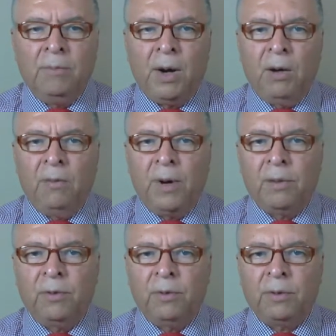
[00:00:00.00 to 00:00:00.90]
Paul
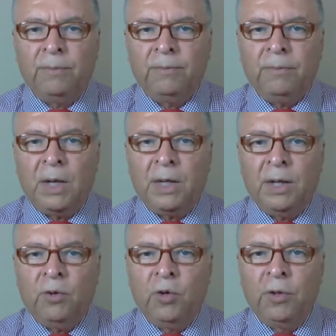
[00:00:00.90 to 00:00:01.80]
Warburg,
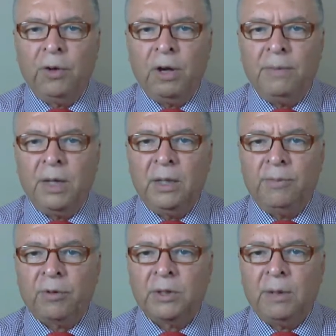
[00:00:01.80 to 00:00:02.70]
banquero judeo-alemán de
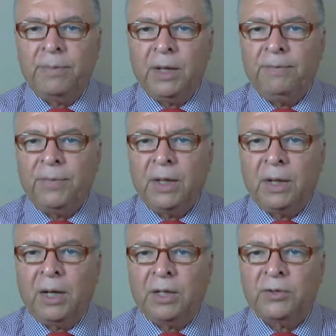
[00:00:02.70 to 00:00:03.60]
Prosapia,
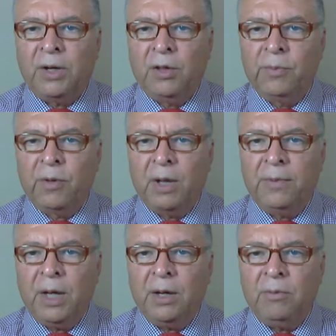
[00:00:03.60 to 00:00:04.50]
relacionado por la
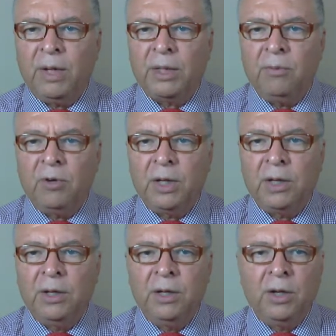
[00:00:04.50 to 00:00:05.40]
vía
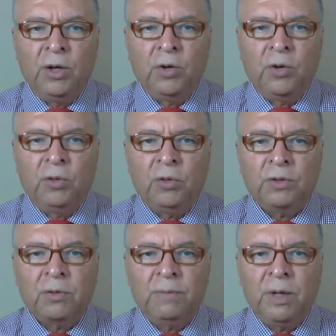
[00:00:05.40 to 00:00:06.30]
matrimonial, junto
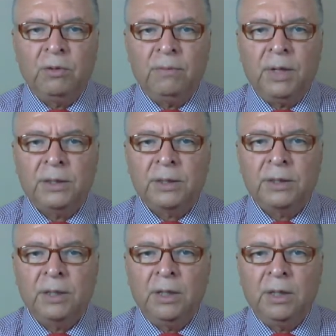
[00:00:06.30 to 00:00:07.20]
a su hermano
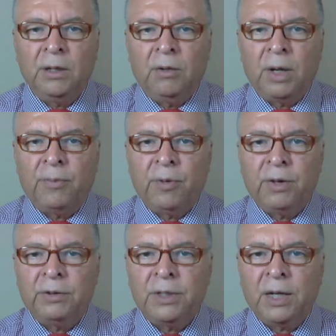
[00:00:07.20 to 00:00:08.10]
Max, con la
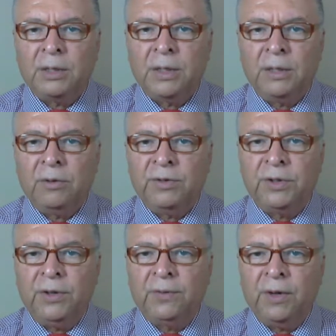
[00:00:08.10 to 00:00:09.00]
poderosa casa de los
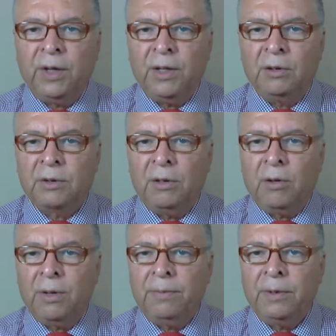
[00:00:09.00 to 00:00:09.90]
Schiff y de los
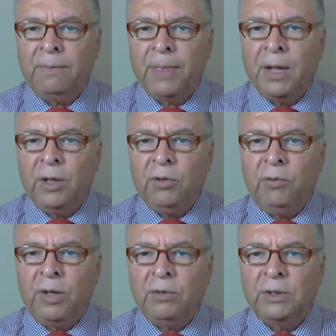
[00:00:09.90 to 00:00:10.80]
Loeb,
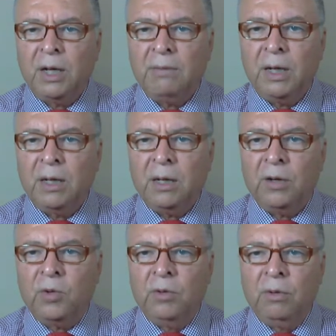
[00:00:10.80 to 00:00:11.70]
dueños de la banca
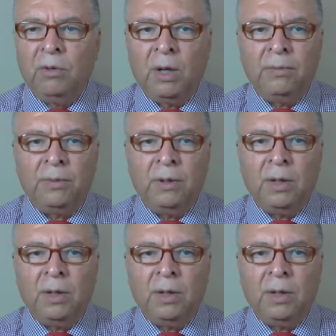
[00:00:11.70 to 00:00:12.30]
Kuhn Loeb